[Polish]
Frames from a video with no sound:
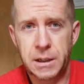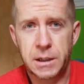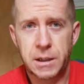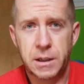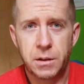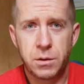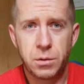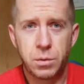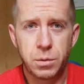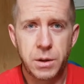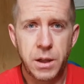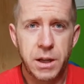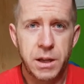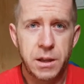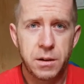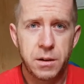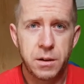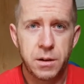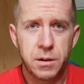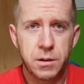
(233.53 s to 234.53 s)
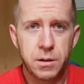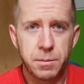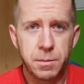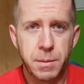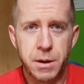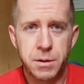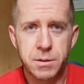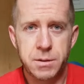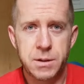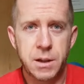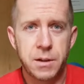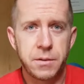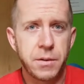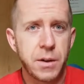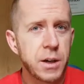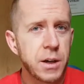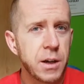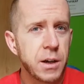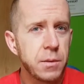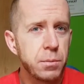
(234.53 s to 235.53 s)
I tutaj, mając
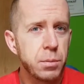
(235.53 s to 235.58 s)
nadwagę,